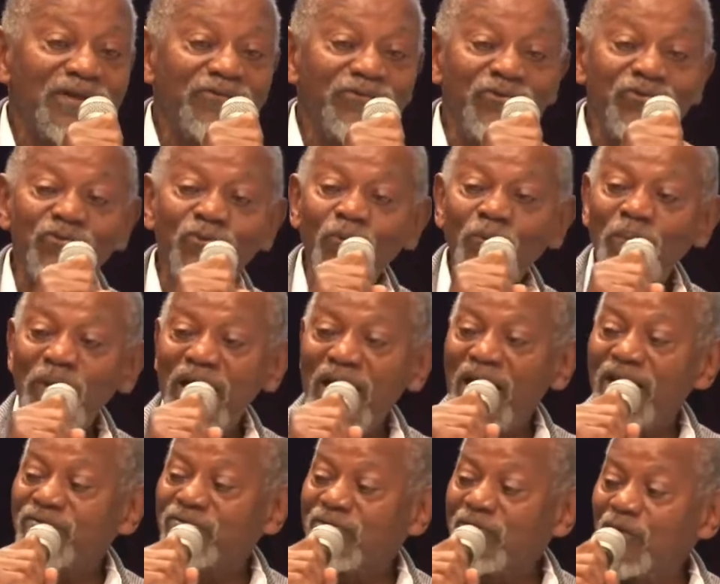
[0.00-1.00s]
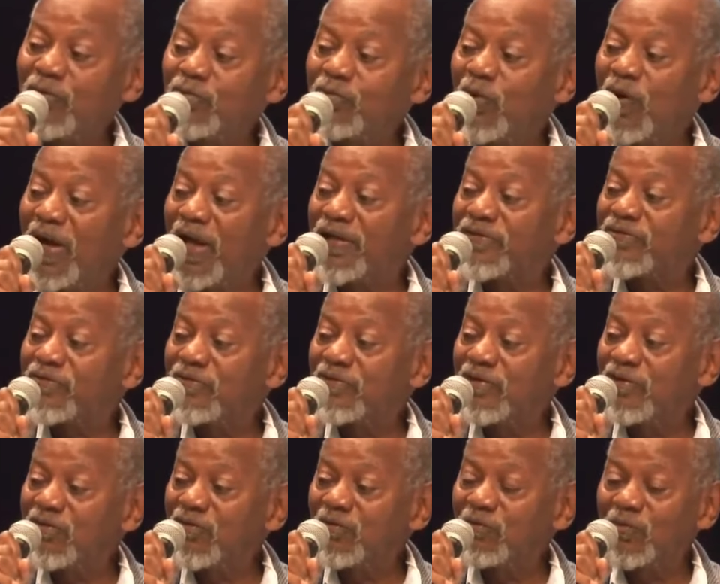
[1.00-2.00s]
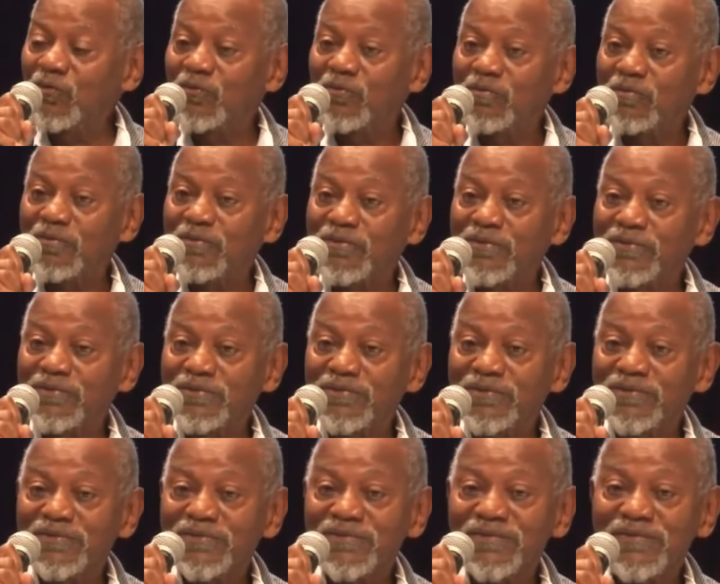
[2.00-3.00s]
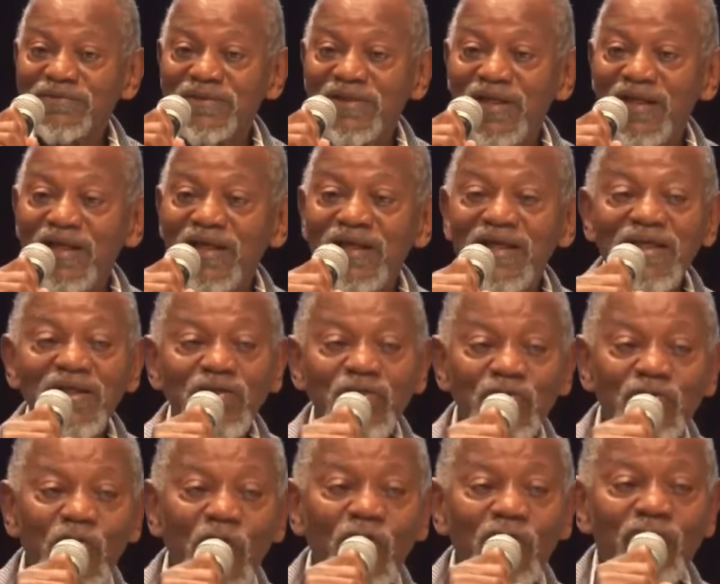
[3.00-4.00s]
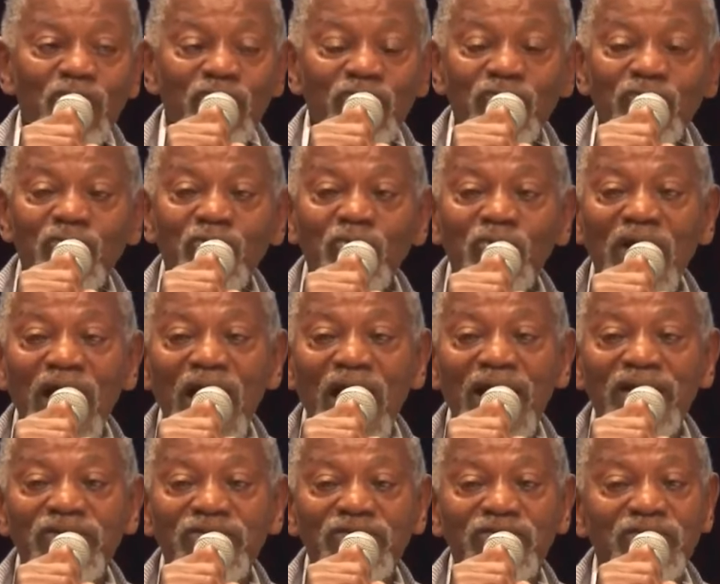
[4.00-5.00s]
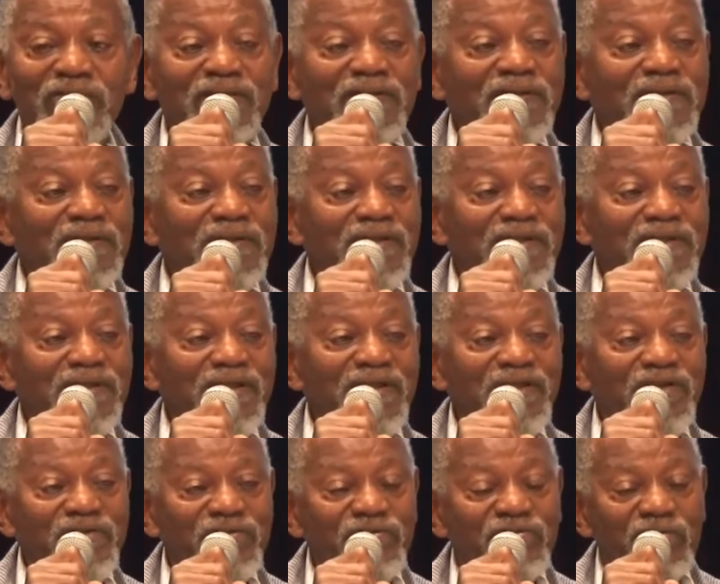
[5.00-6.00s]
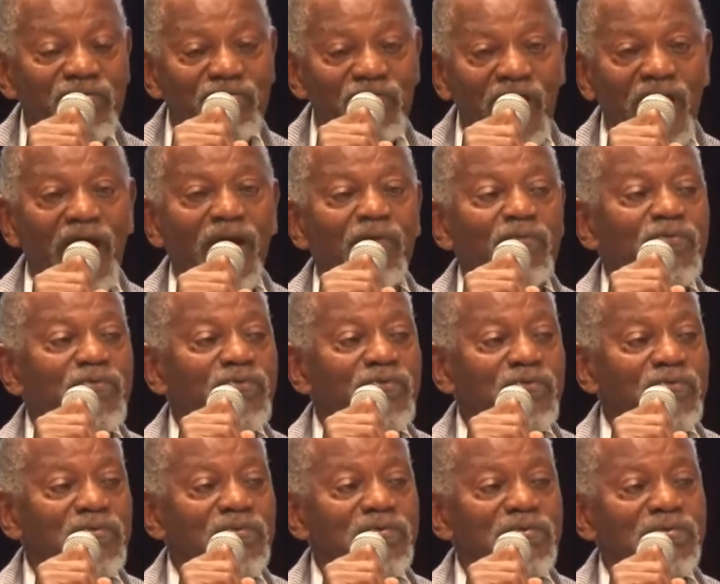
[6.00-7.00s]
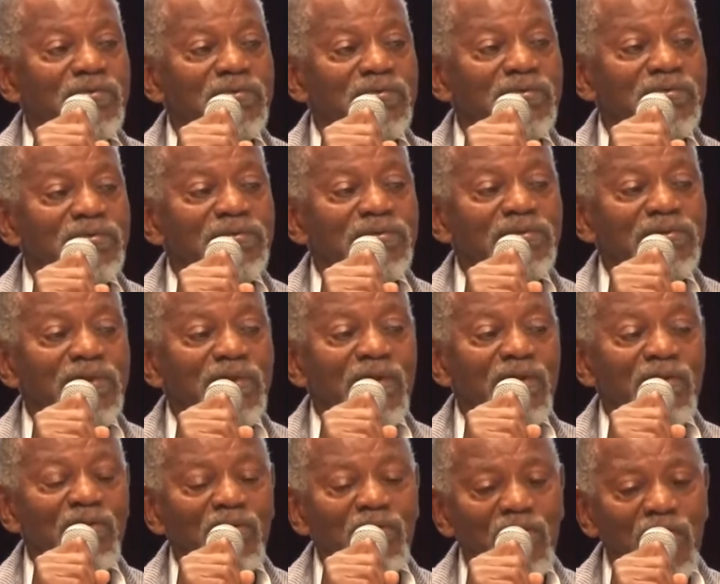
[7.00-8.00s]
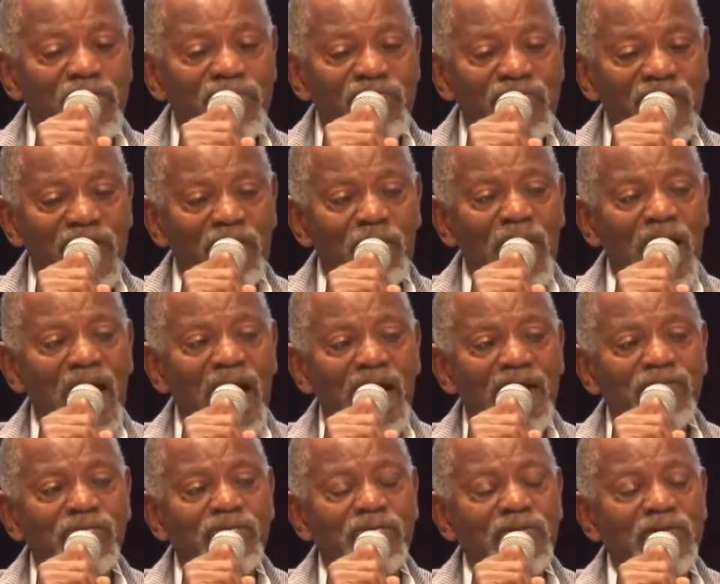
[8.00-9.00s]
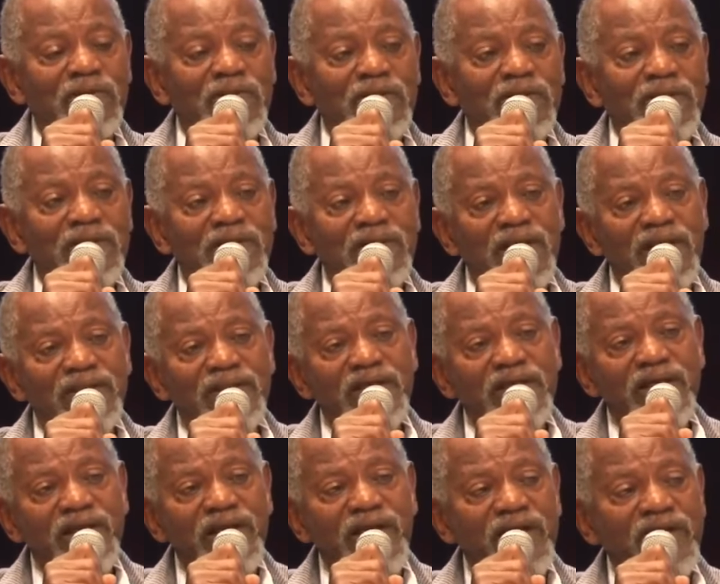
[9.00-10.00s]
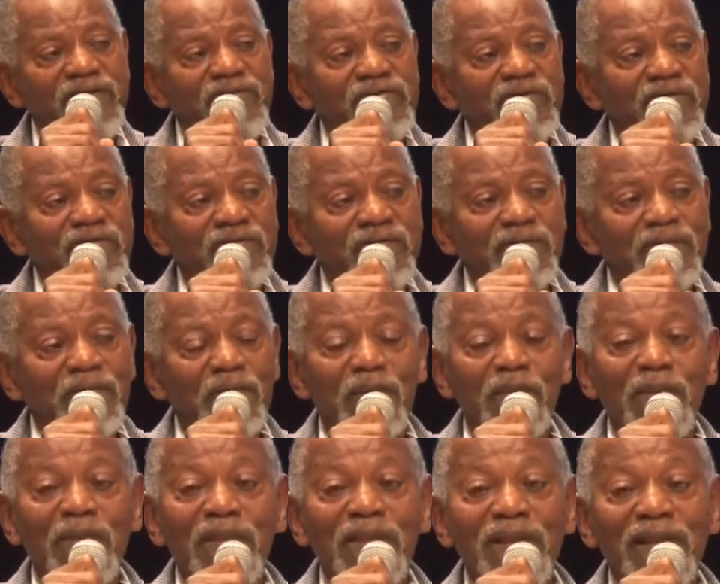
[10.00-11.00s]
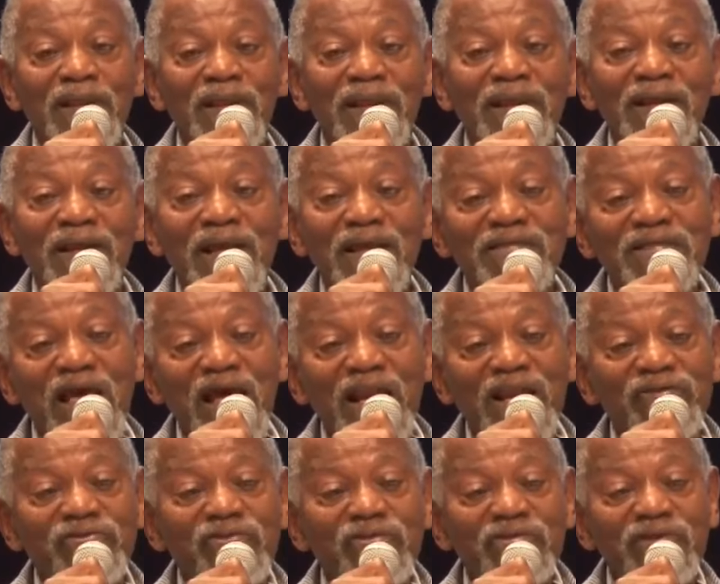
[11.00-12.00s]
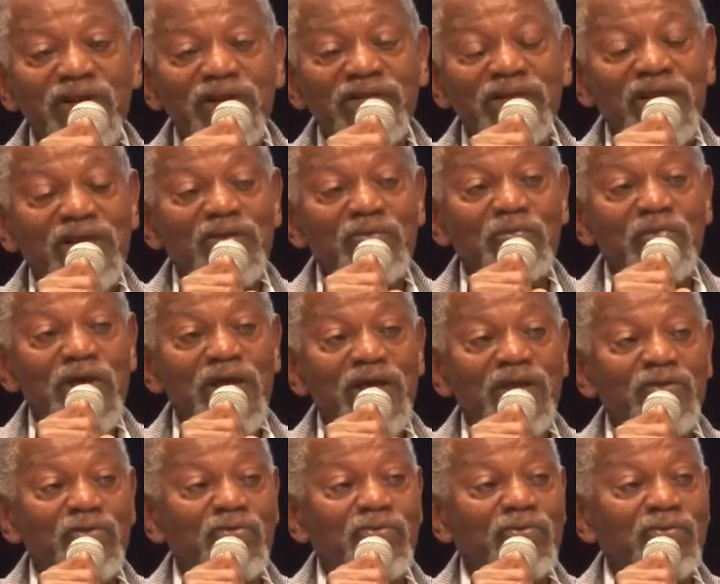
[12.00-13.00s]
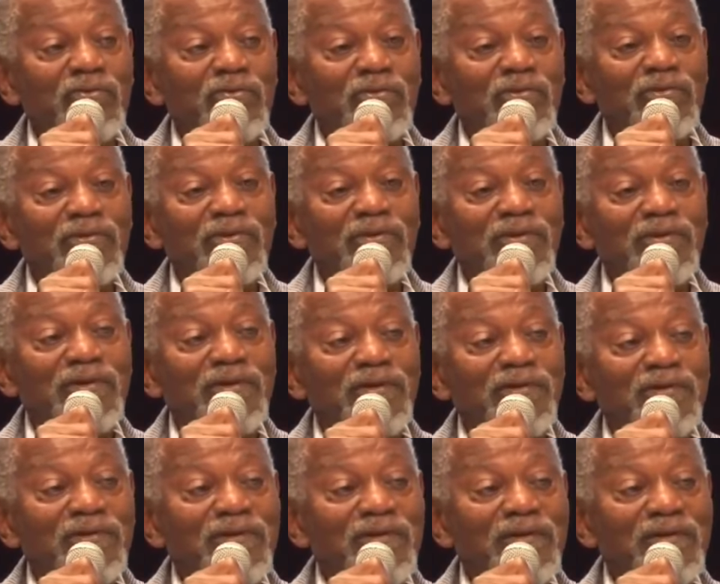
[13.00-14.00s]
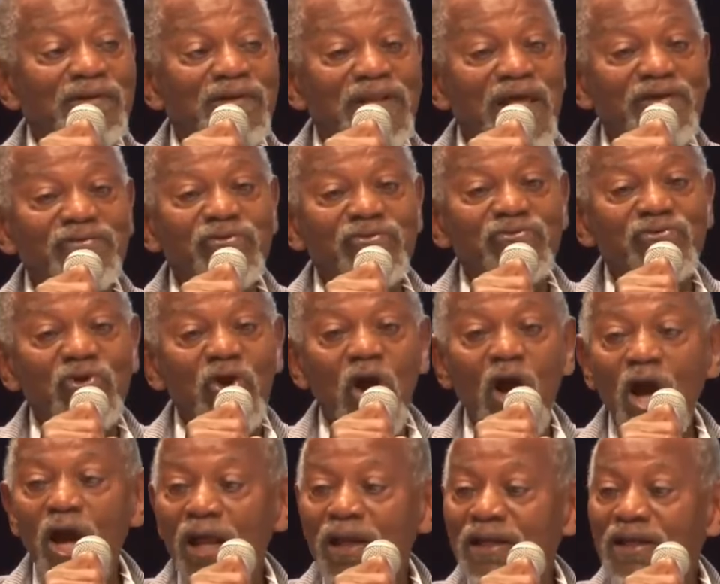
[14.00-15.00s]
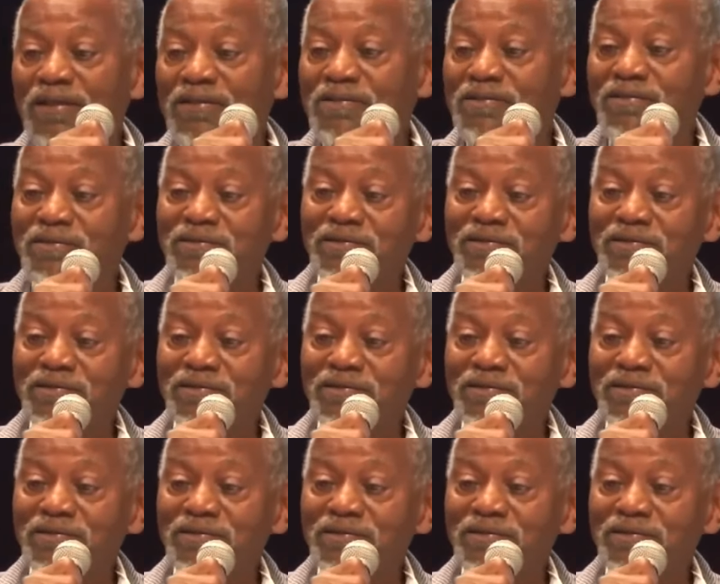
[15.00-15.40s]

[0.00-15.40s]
de superação do racismo em todos os lugares em que estivermos. No nosso trabalho, nas igrejas, nas áreas de entretenimento, nas escolas,